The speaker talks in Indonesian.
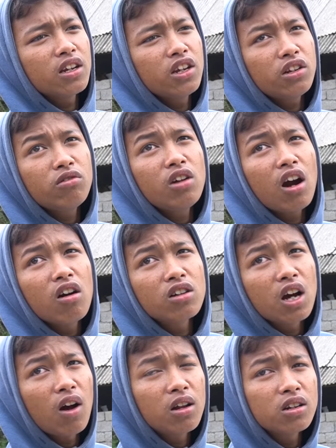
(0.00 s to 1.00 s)
Gitu dah
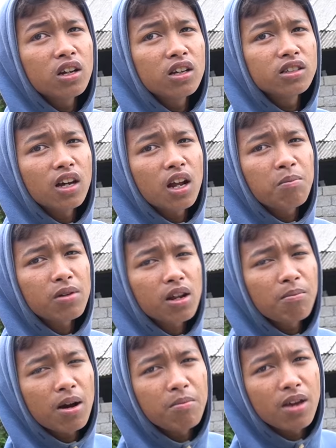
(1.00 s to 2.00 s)
kawan-kawan cara
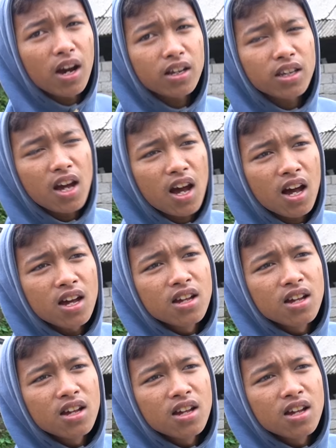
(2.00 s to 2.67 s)
berkembang biaknya